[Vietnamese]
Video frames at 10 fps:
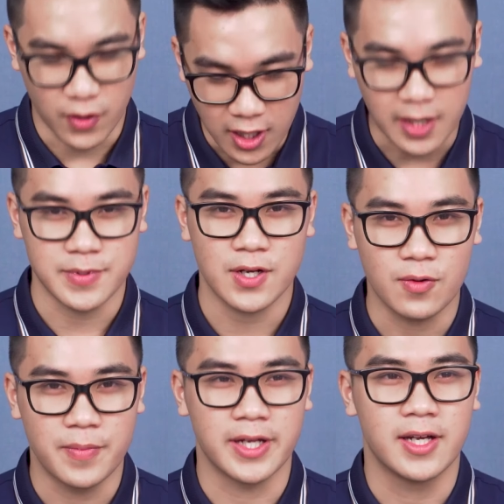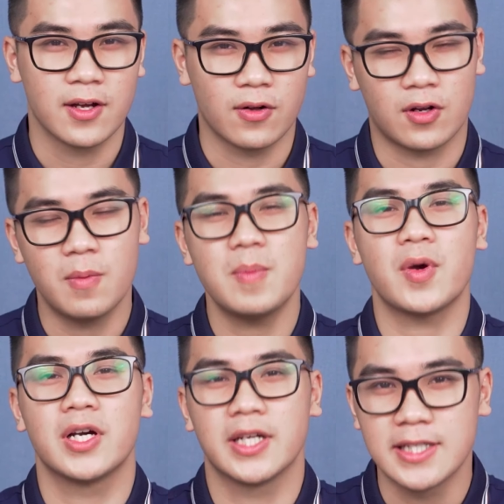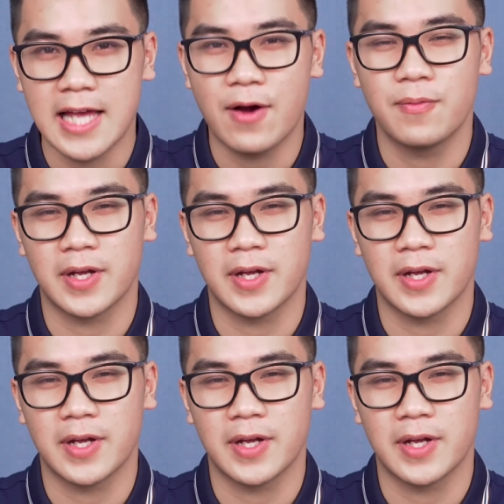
đó là cảm giác của mình còn không biết mọi người nghĩ sao